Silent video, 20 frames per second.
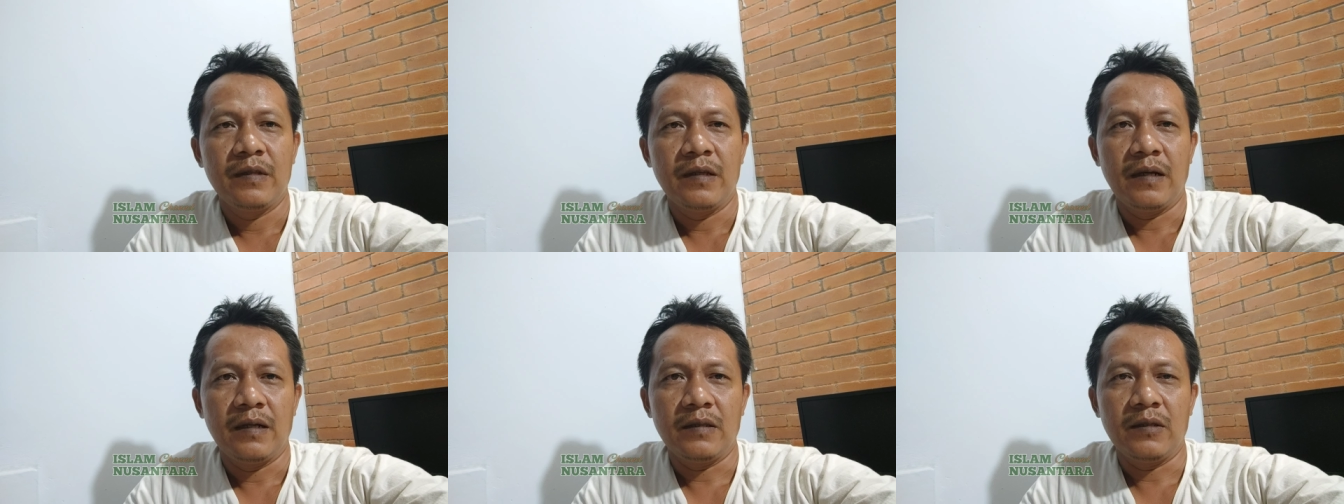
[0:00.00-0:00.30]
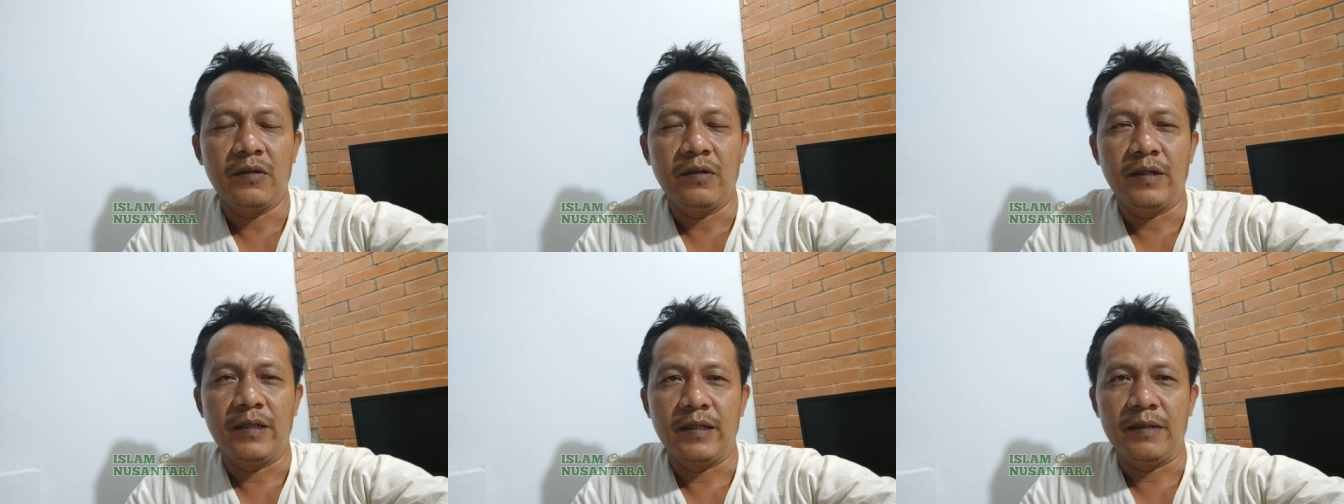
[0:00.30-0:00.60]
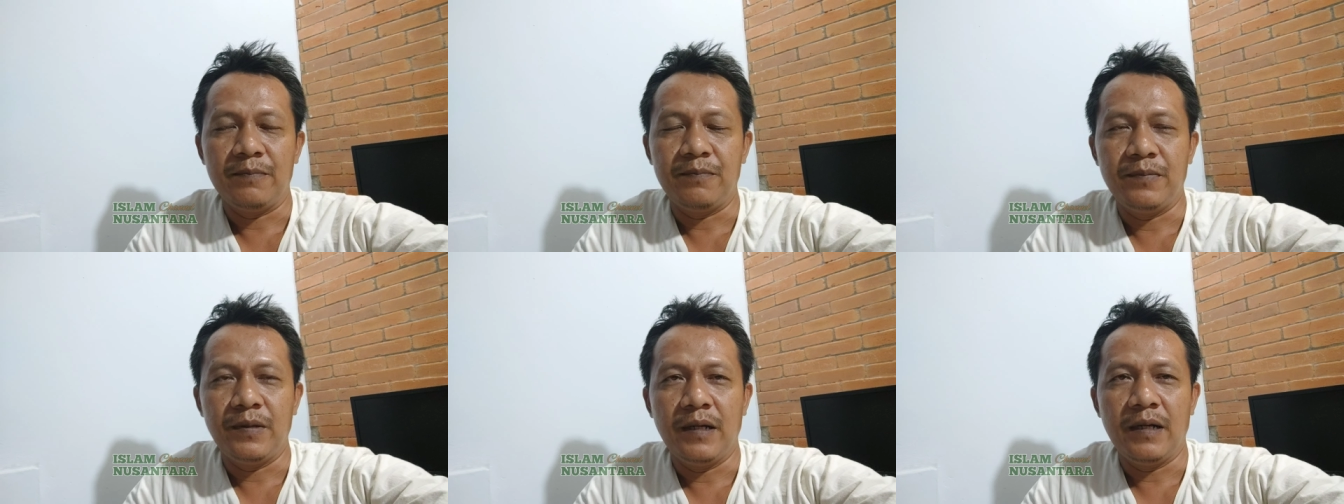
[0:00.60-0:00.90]
atau
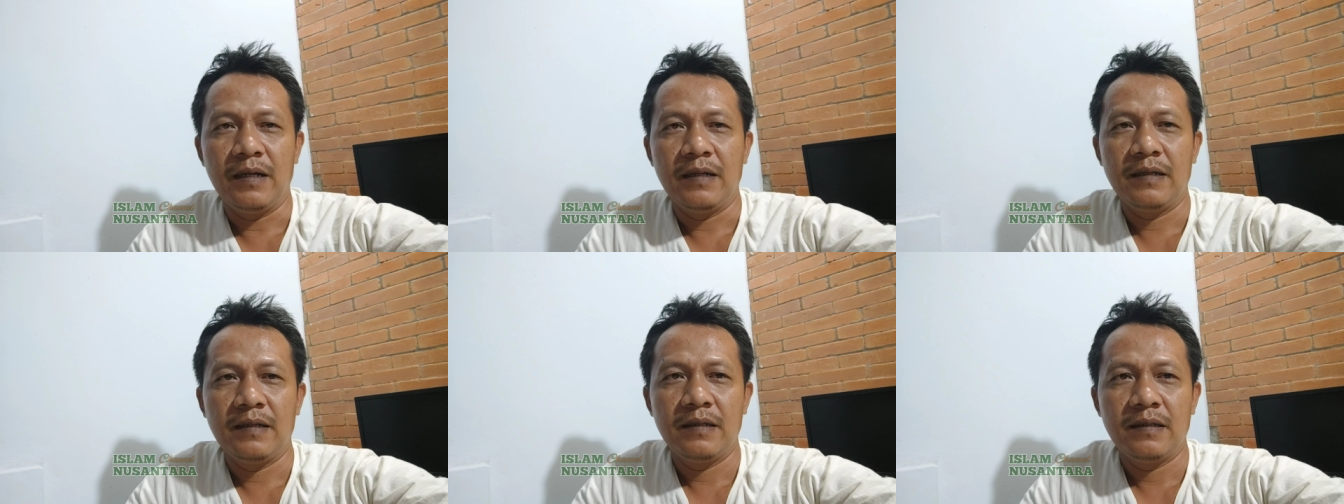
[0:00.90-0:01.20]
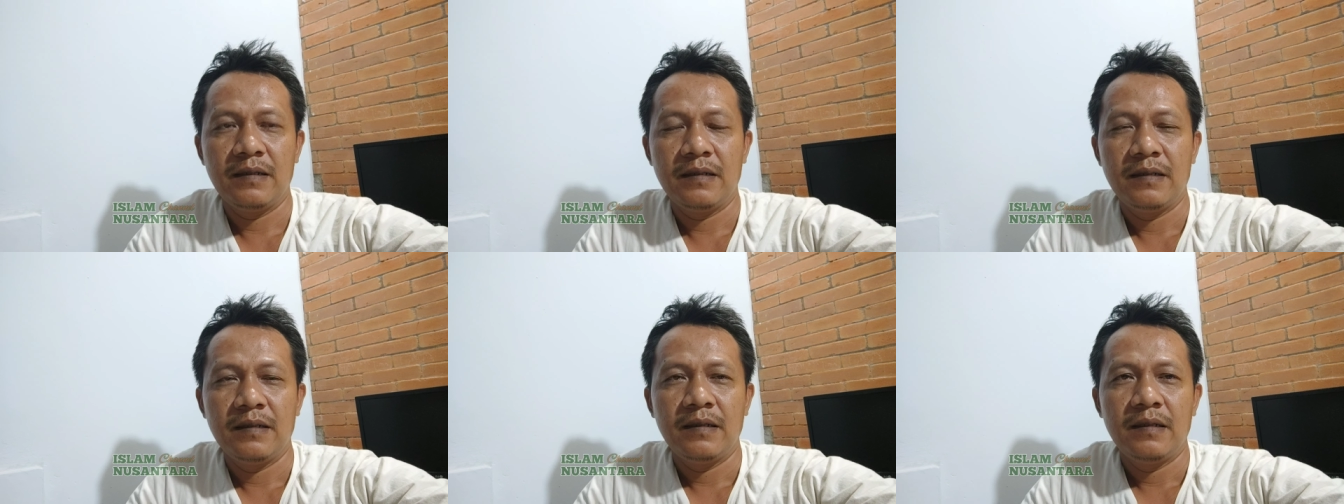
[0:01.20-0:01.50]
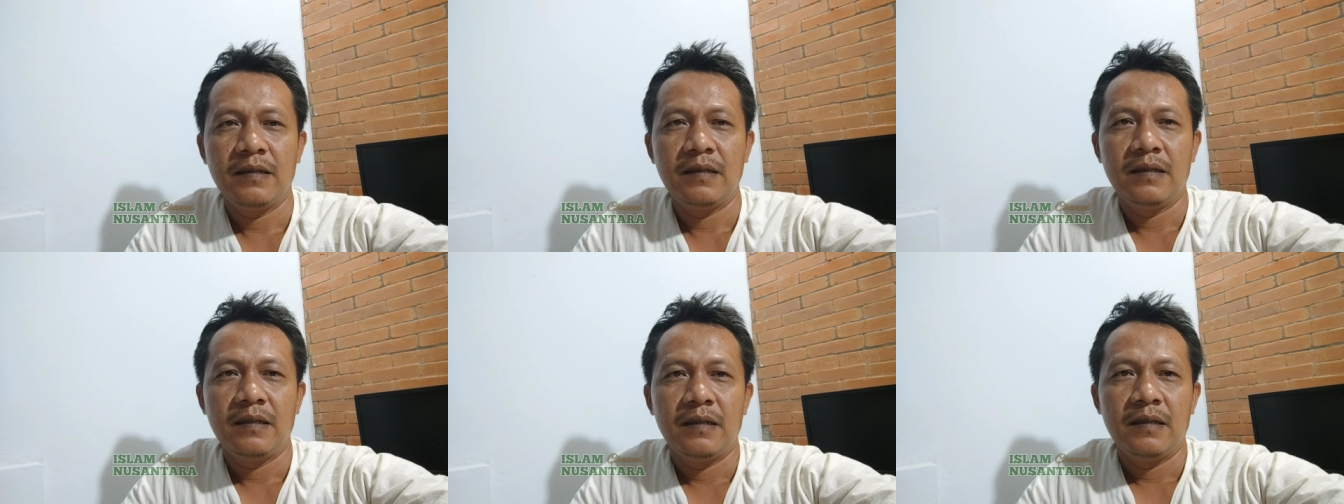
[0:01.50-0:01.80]
ribah.
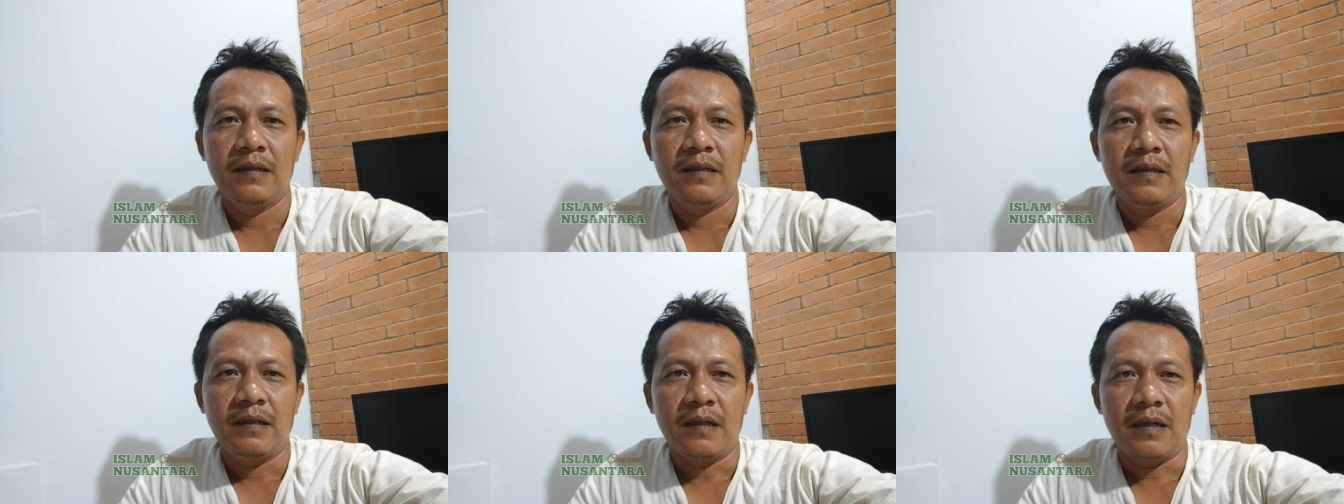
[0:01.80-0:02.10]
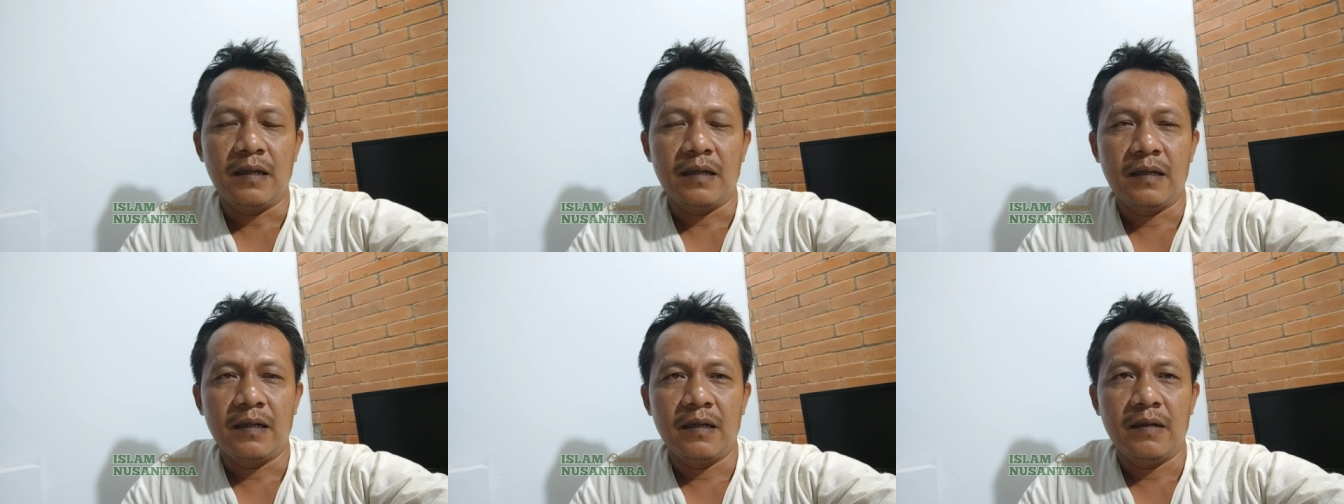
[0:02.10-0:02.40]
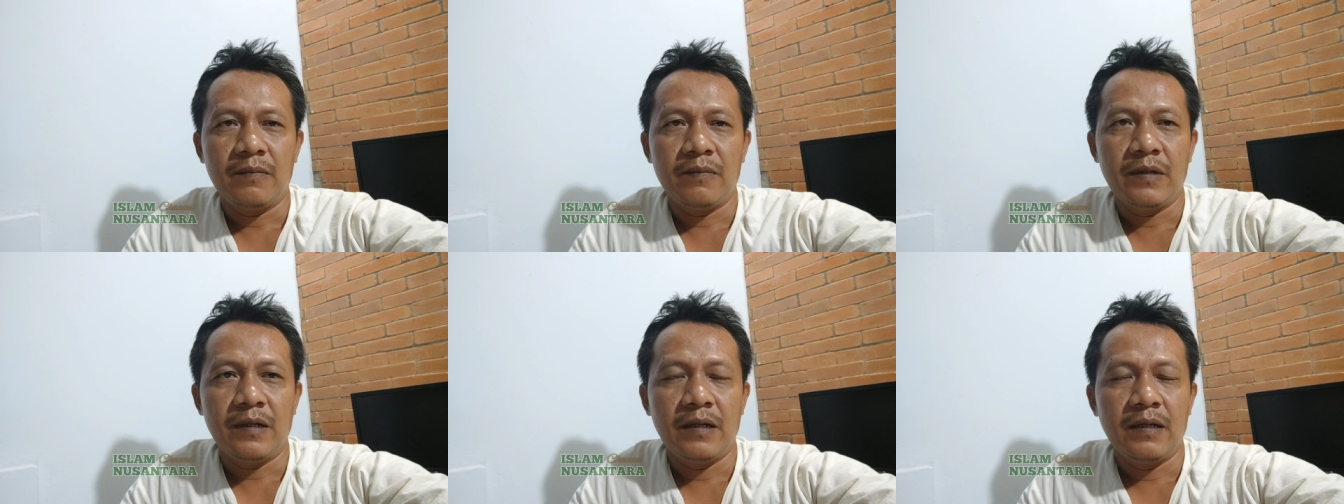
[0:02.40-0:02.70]

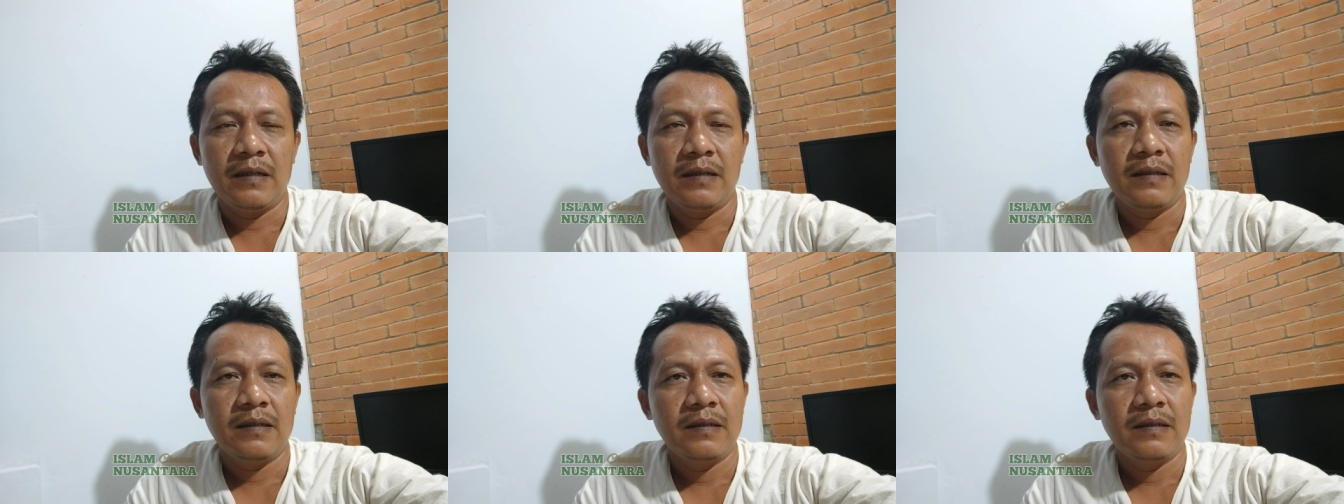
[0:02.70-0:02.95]
Karena apa?